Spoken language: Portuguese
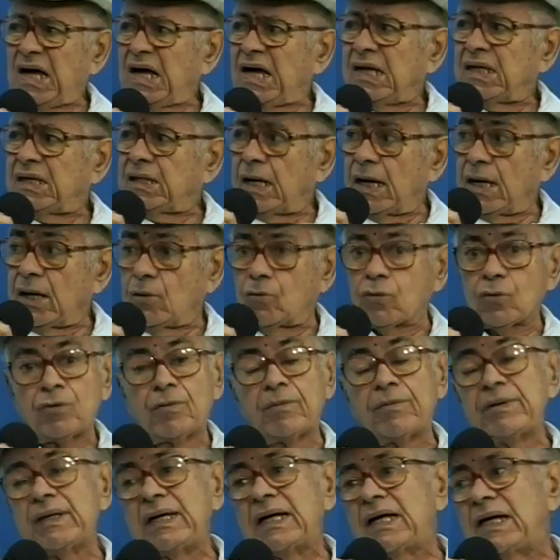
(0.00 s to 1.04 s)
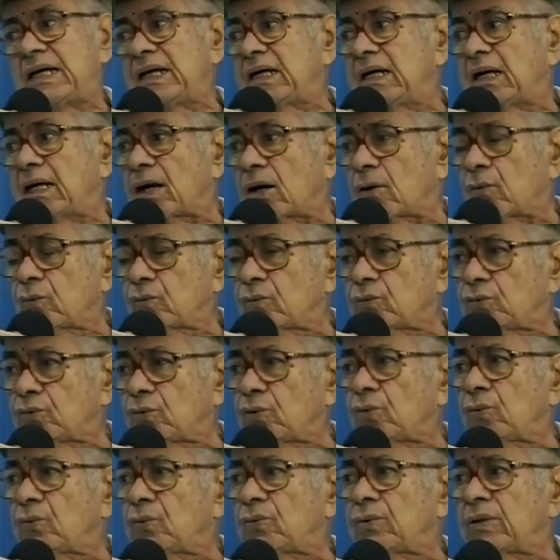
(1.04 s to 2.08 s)
e a economia liga a
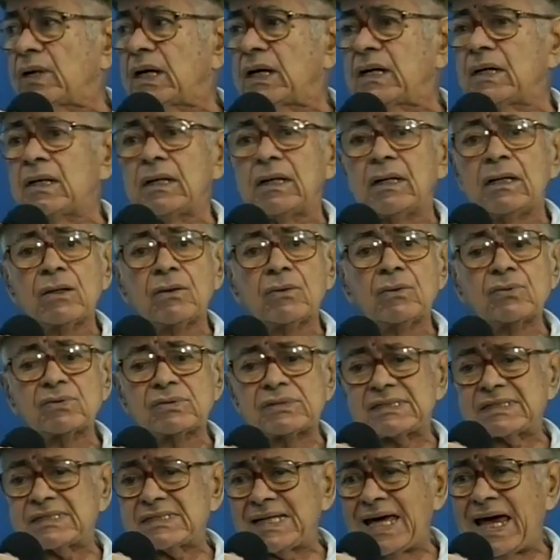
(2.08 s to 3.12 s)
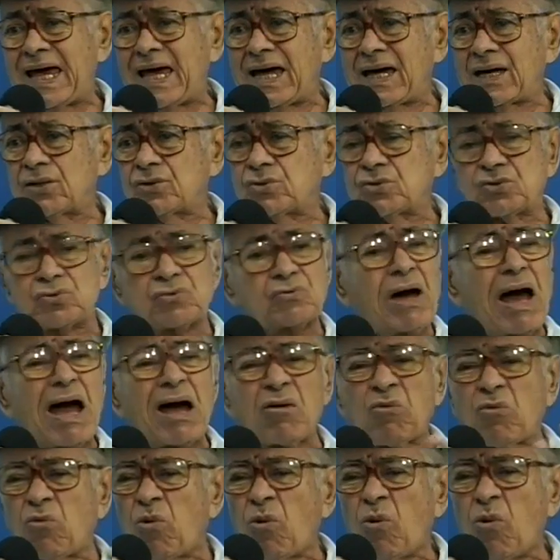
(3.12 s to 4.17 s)
cultura, o sexo, a
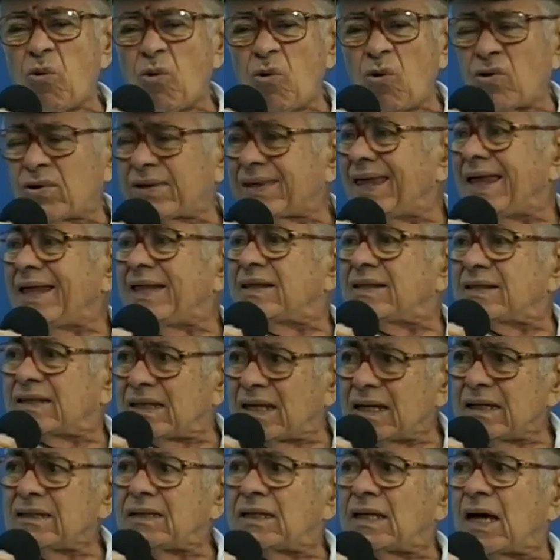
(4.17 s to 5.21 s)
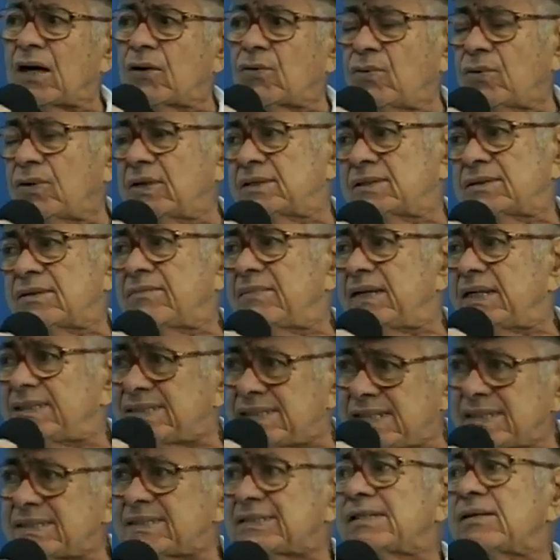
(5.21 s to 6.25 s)
cor, tem tanta coisa. Mas
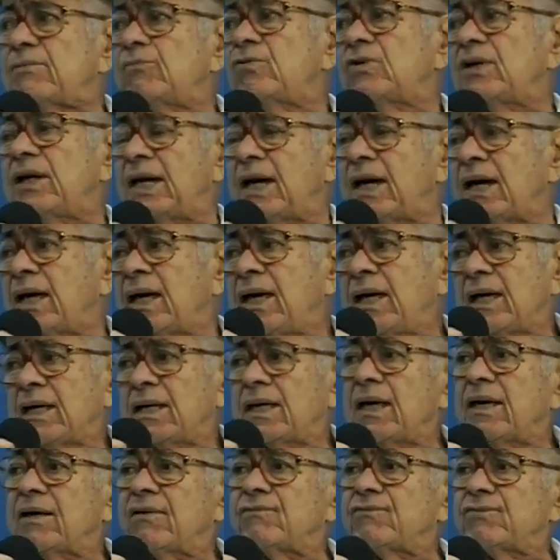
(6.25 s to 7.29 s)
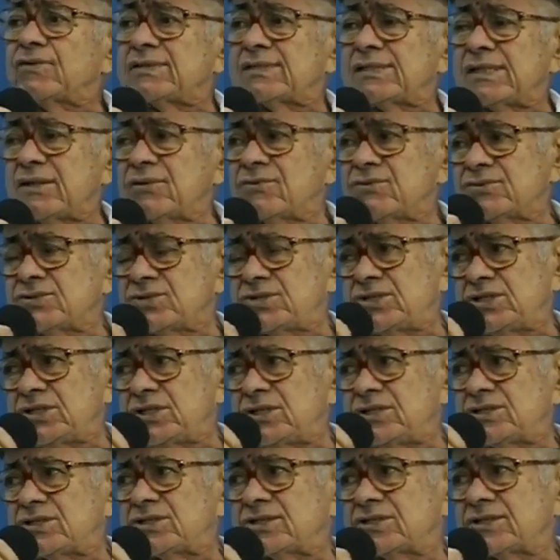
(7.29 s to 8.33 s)
esta mulher, o que, é que você nos
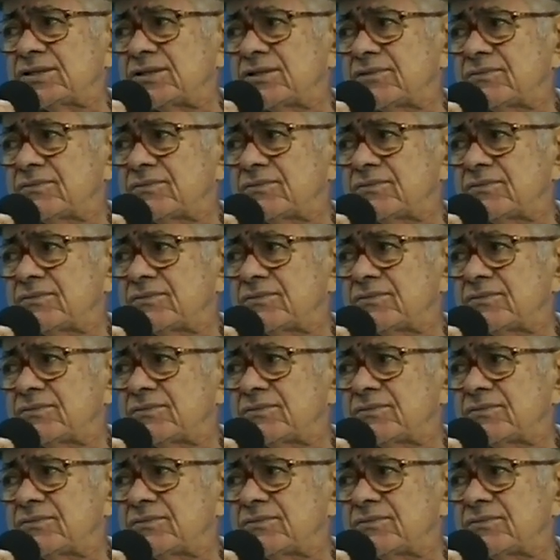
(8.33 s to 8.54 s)
diz?